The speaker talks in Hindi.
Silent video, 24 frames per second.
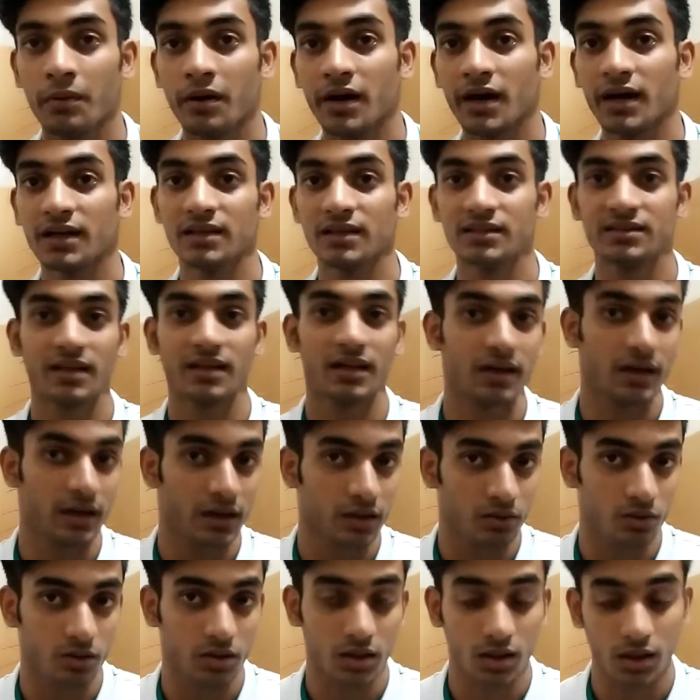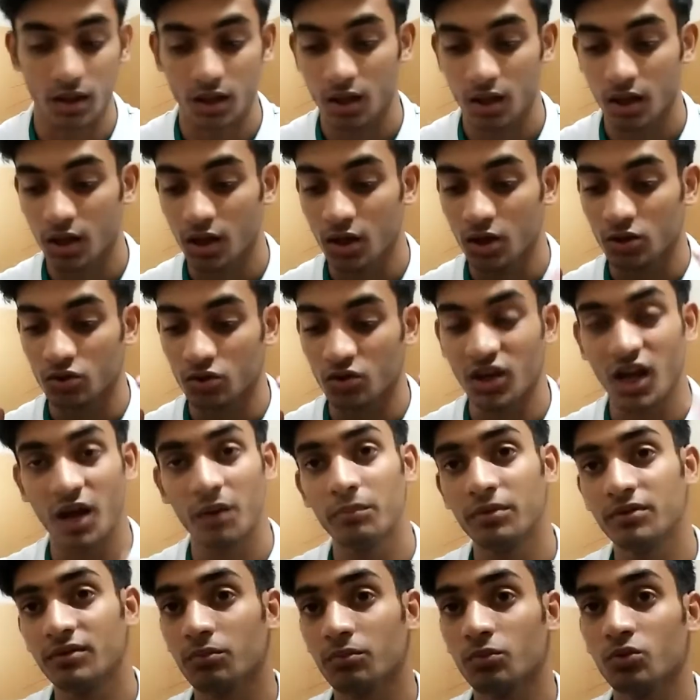में डायरेक्टली सेल नहीं होता तो यहाँ
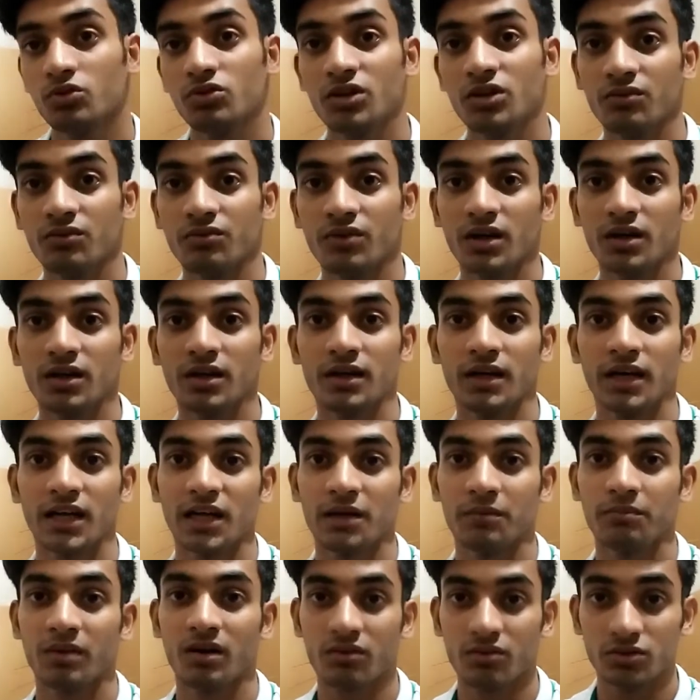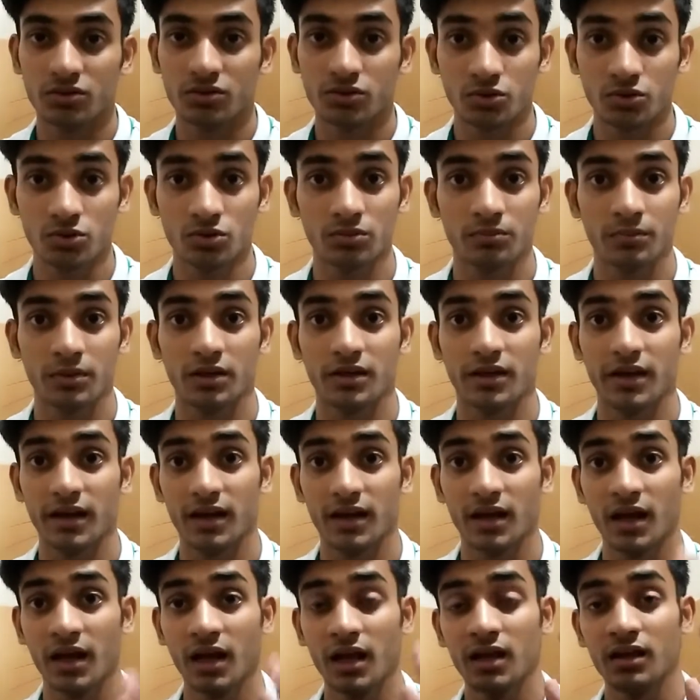पे सब कुछ कन्वर्ट करने के बावजूद भी डे
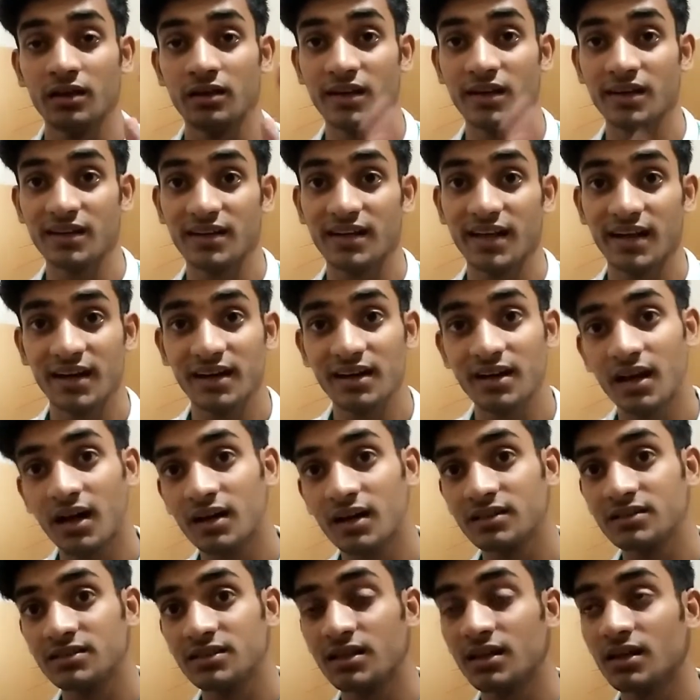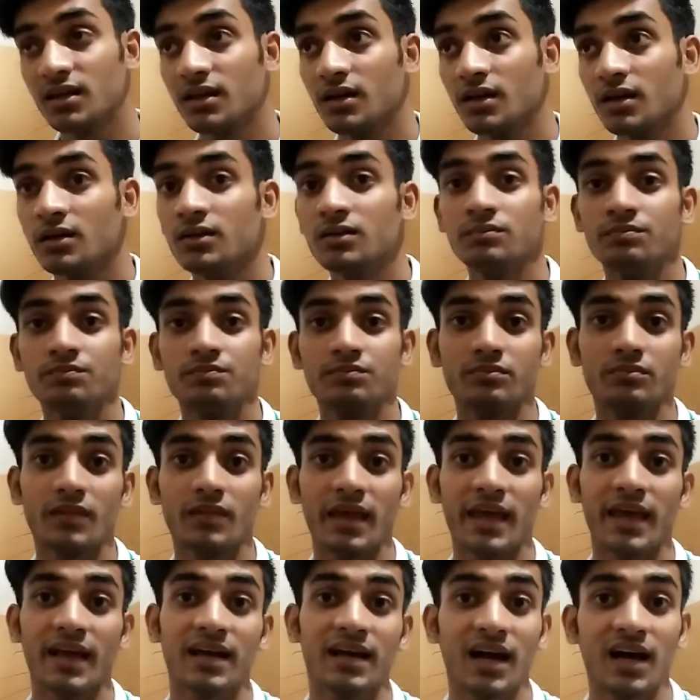ये डेढ़ लाख से
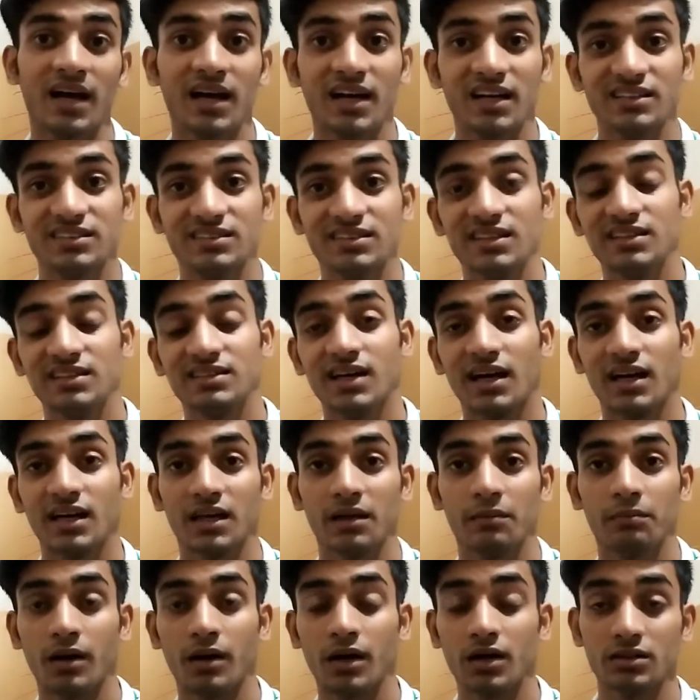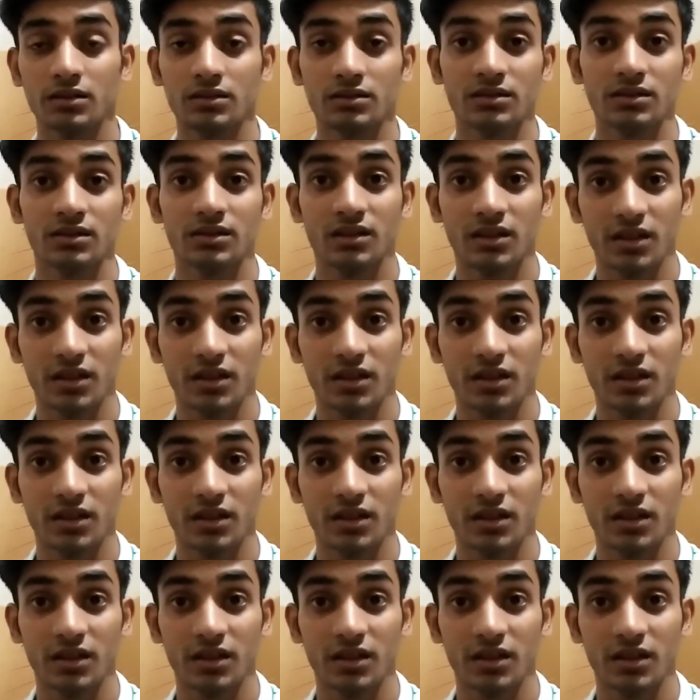एक लाख अस्सी हज़ार के पास